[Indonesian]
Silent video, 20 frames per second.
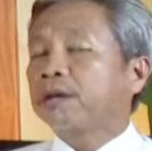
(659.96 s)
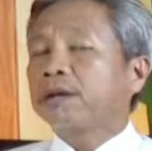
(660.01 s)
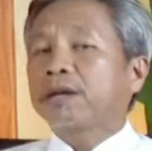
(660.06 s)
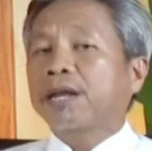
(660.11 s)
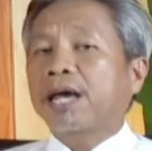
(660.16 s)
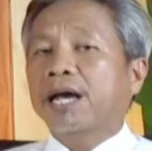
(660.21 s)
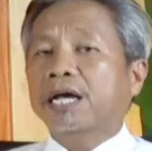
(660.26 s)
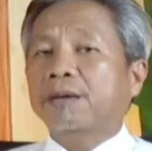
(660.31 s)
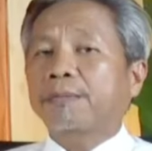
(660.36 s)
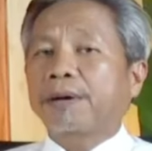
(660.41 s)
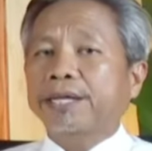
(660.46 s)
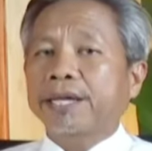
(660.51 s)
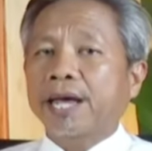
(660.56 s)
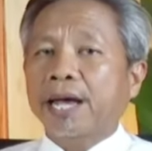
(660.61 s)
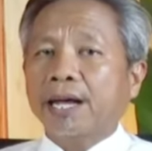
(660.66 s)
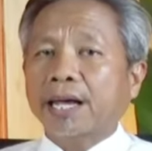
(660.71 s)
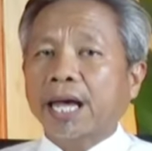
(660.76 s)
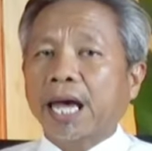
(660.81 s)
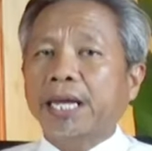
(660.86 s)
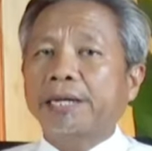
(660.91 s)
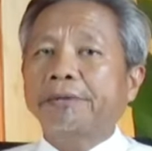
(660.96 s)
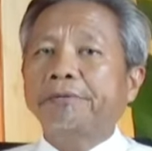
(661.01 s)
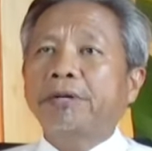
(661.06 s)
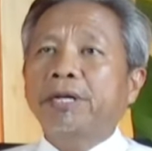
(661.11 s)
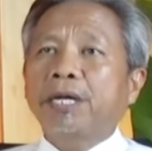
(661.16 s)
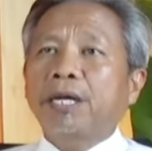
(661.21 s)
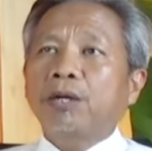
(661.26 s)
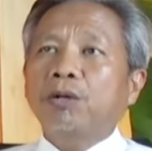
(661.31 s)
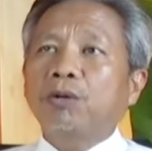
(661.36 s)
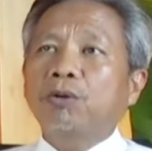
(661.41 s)
Nah, kebanyakan
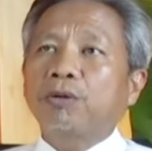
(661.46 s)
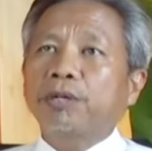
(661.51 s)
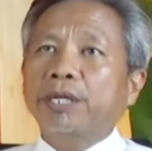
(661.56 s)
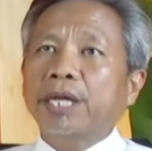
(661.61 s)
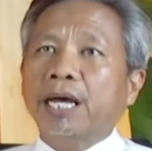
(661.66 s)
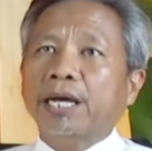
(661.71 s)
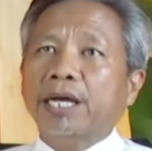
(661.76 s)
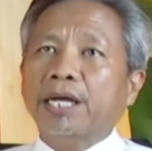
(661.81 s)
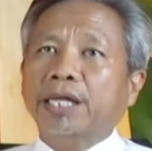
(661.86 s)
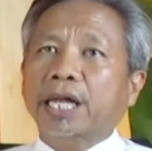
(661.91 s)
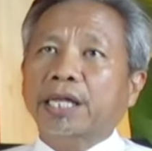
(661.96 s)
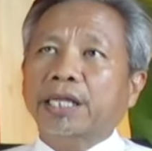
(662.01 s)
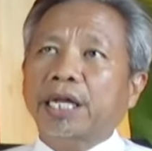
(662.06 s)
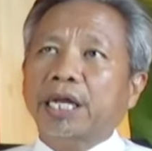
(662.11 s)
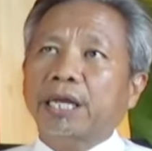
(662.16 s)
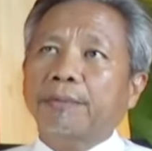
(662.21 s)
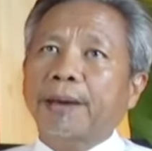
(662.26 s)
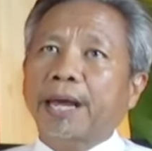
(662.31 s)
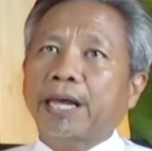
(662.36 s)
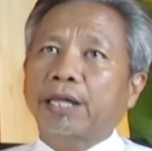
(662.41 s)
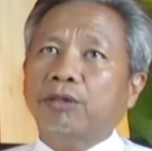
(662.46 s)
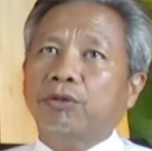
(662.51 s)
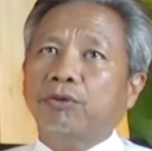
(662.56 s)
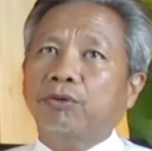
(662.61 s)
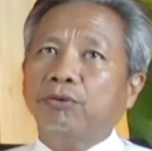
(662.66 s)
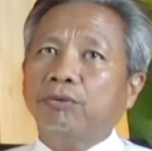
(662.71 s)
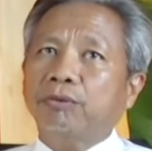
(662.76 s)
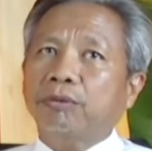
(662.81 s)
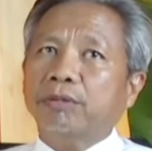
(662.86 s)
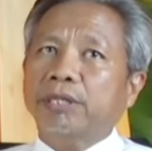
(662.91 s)
lu yang kita terima
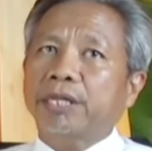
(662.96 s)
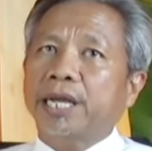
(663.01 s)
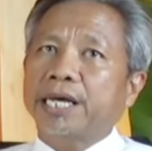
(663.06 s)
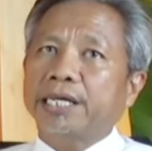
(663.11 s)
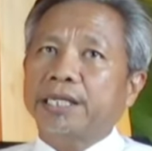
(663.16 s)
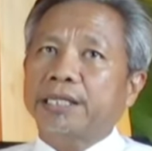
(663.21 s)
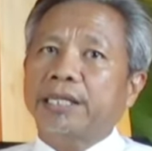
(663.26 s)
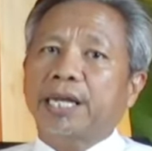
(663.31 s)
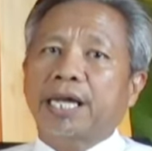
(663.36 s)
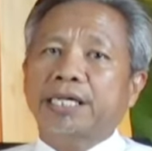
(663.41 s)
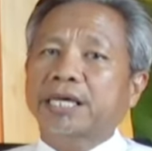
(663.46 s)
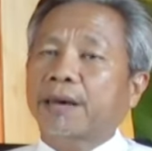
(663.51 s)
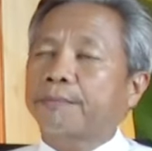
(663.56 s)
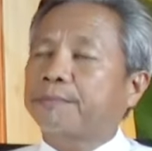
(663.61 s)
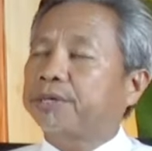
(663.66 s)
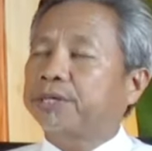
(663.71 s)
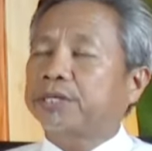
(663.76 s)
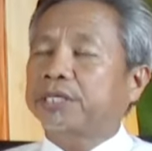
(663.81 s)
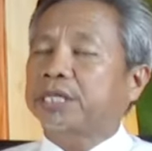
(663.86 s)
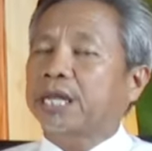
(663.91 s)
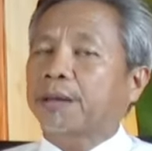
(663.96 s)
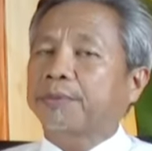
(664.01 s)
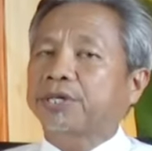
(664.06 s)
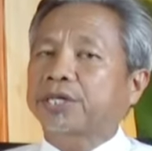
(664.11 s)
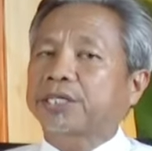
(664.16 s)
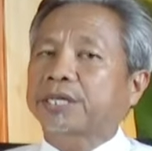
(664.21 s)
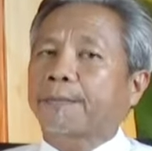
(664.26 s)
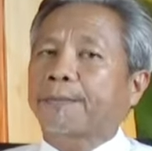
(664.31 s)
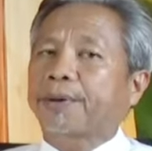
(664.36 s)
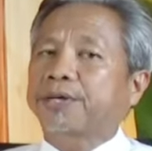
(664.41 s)
itu tidak tidak sampai tidak bisa
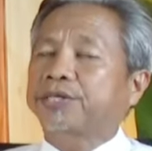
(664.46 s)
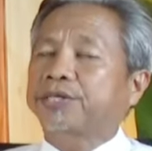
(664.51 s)
sampai